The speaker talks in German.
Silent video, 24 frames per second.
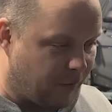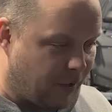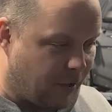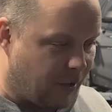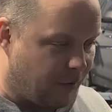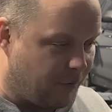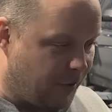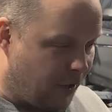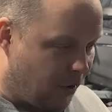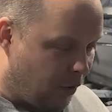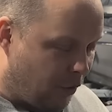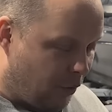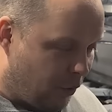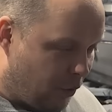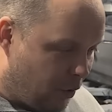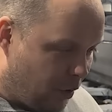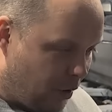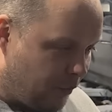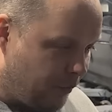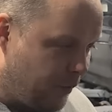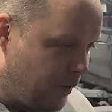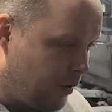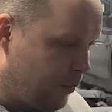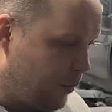weil er will ja auch
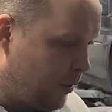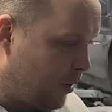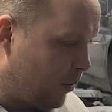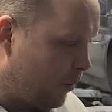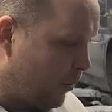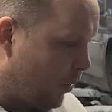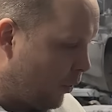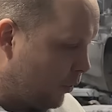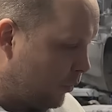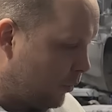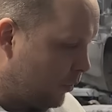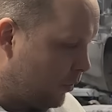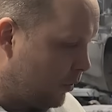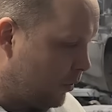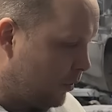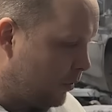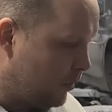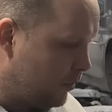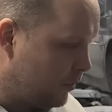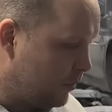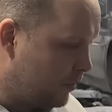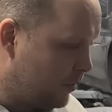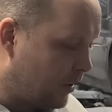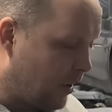irgendwie mit dem Auto,